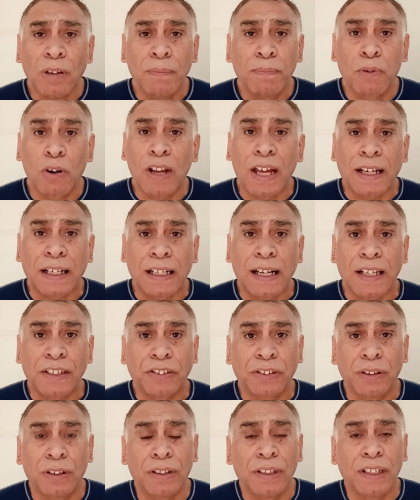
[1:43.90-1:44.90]
por las
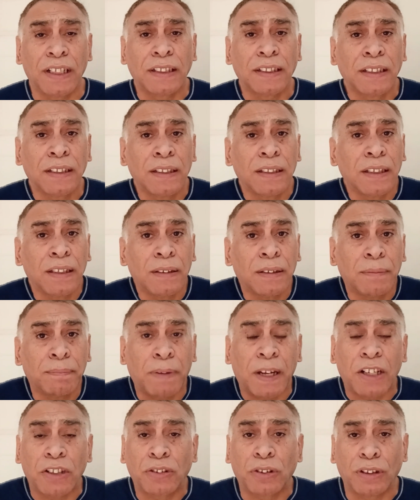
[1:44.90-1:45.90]
relaciones,
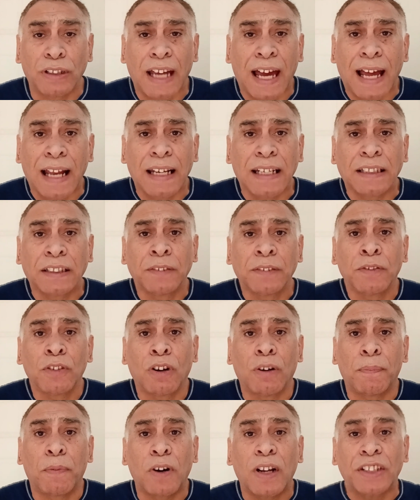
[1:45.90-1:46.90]
personales
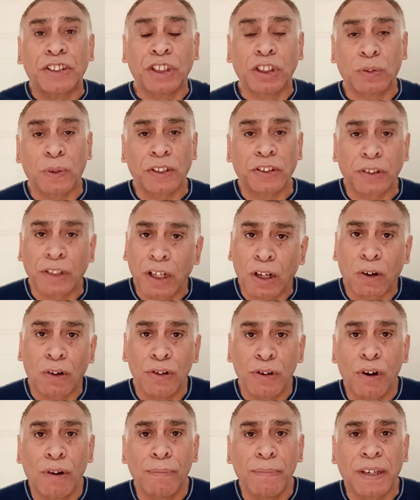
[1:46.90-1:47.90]
o por la situación
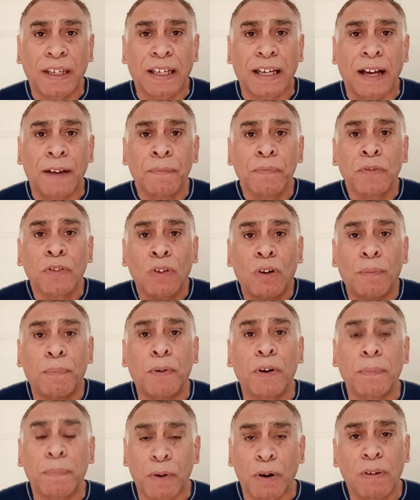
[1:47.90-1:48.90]
económica o
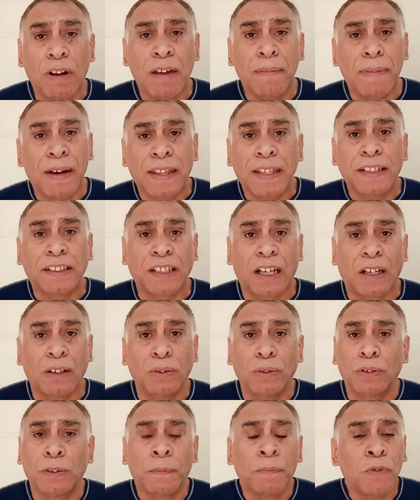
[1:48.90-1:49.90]
por problemas de
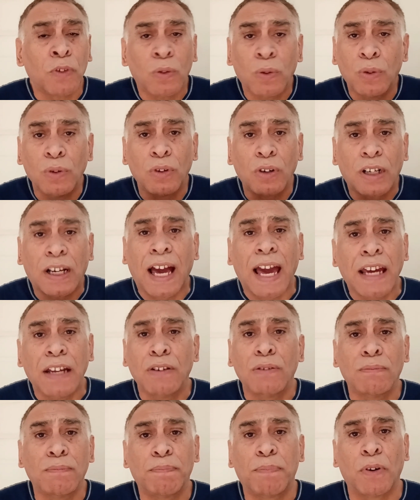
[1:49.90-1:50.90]
salud, uno cae
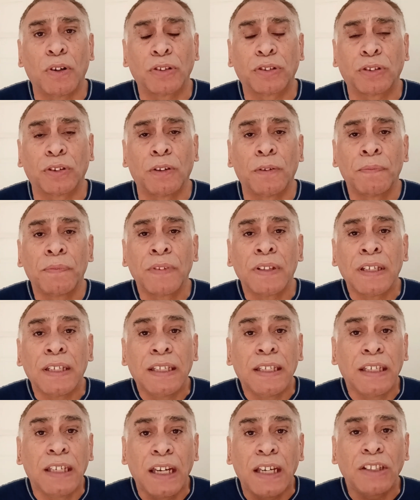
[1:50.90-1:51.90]
en un pozo.
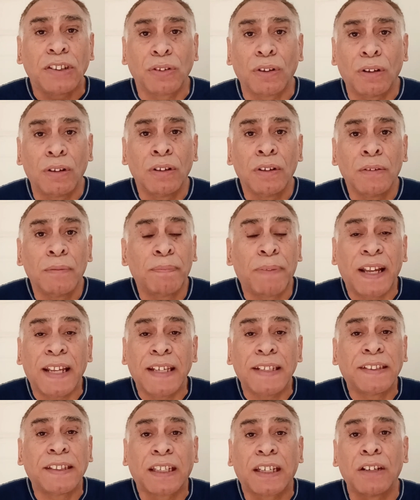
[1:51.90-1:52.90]
Y eso
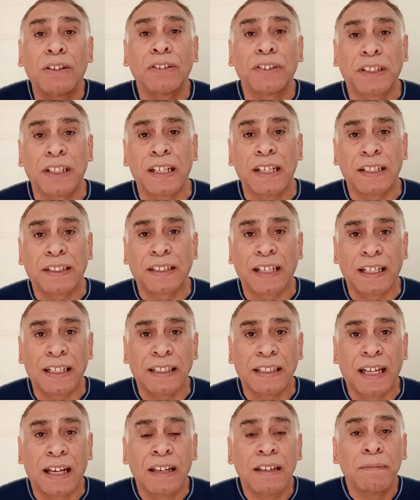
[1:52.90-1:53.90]
parece que no tiene
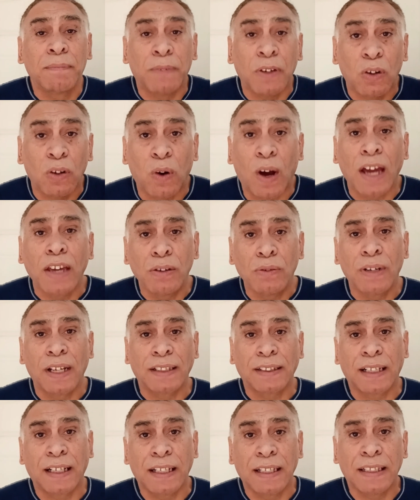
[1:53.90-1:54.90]
salida, pero hay
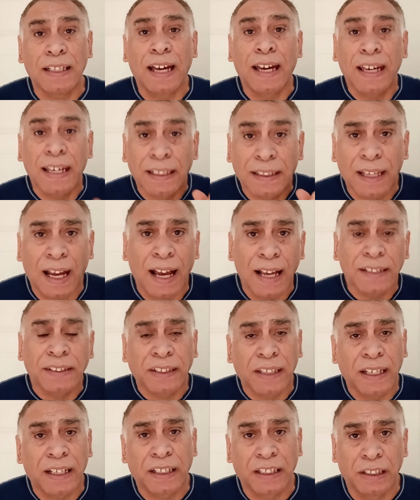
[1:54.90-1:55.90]
una salida, está
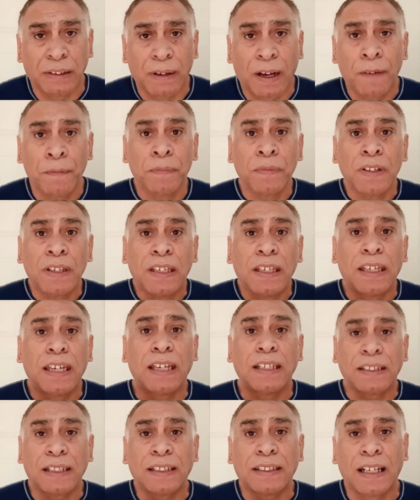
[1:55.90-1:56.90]
hacia arriba y
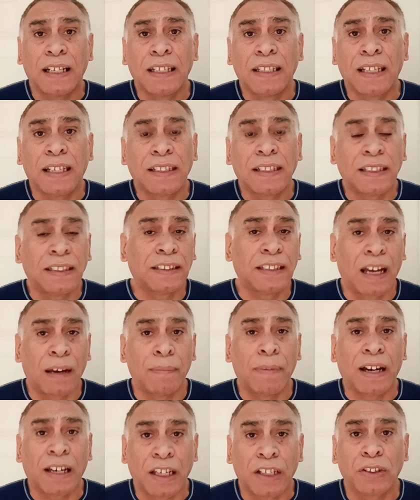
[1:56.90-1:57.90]
esa salida se
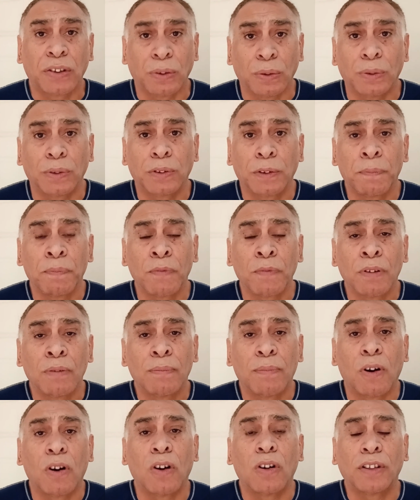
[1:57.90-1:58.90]
llama Jesús.
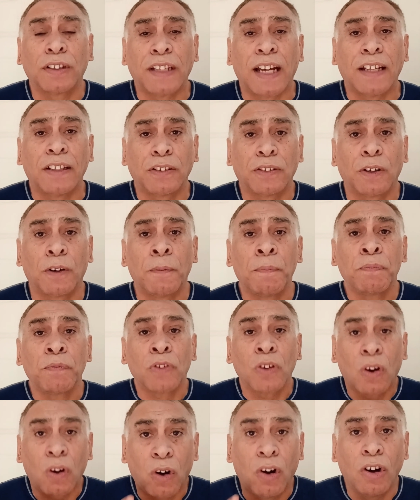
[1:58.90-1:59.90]
Por lo tanto,
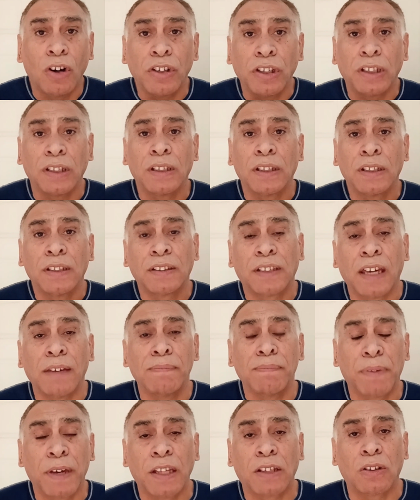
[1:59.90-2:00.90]
hoy te
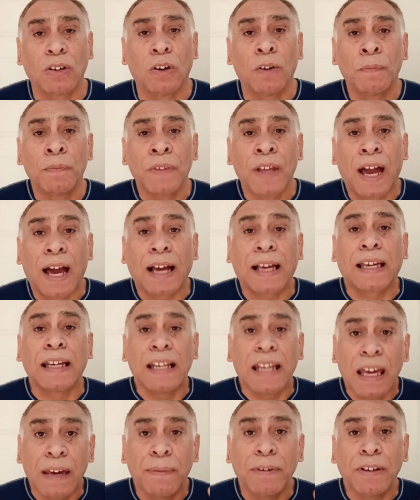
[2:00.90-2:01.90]
invito a que
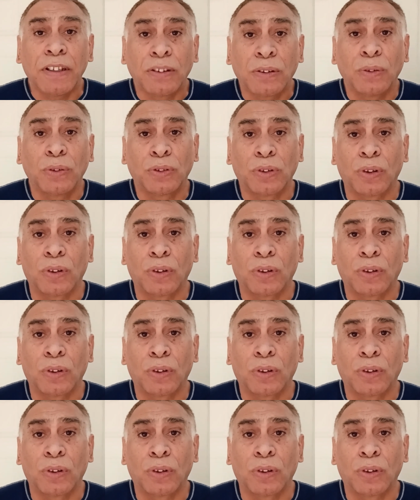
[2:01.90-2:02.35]
leves tus